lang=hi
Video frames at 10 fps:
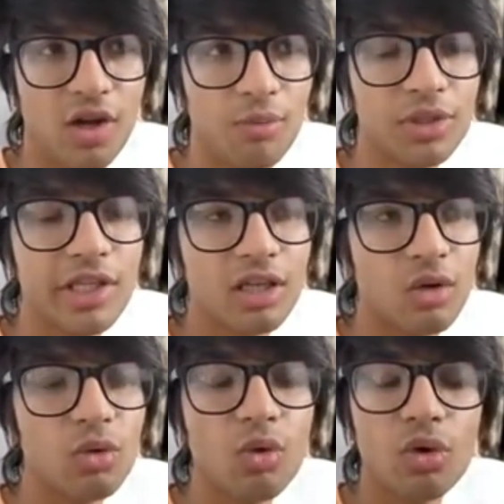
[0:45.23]
मैं देख रहा
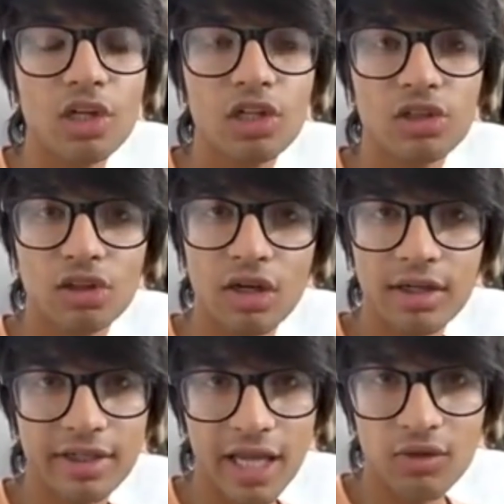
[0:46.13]
हूँ लोगों ने इतना
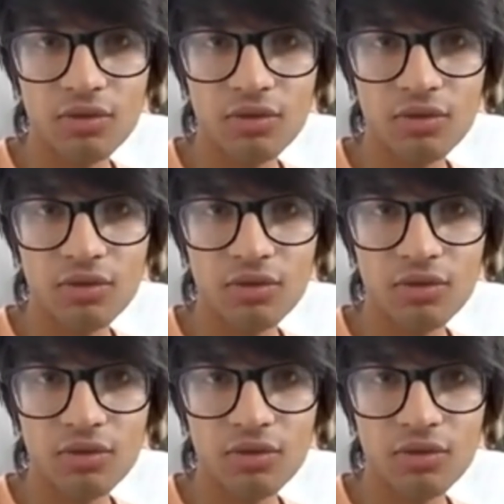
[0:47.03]
टाइम